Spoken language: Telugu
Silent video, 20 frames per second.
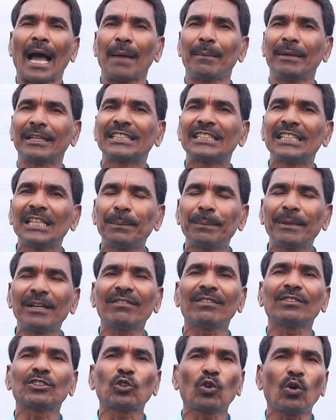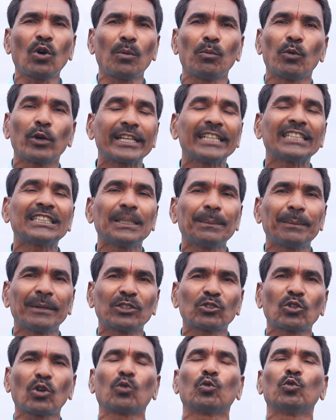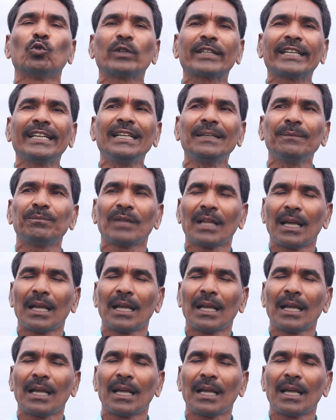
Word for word: ఆమె చీపిరితో ముక్కి చీపిరితో నూకి